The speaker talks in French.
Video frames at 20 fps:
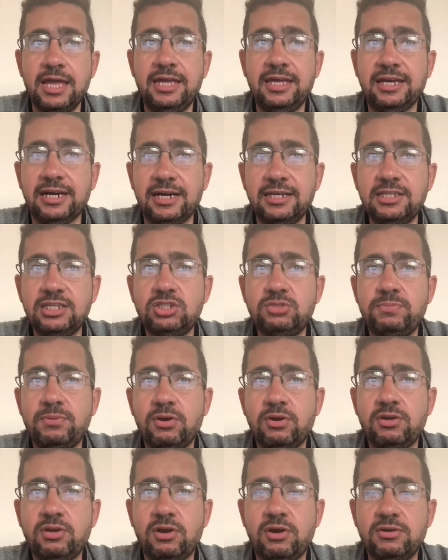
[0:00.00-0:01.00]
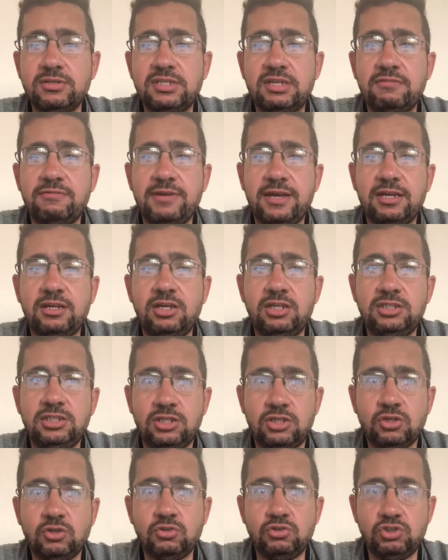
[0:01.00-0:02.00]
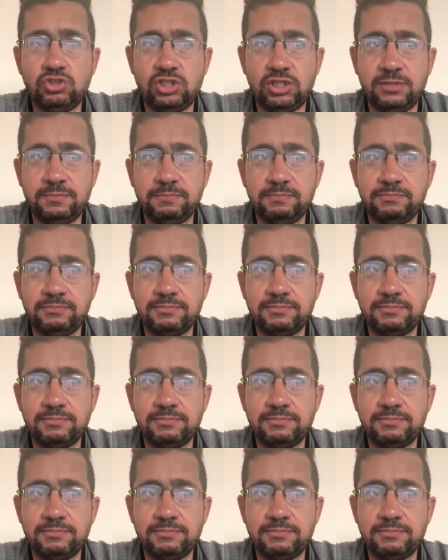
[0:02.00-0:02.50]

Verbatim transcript: grande expérience avec les étrangers.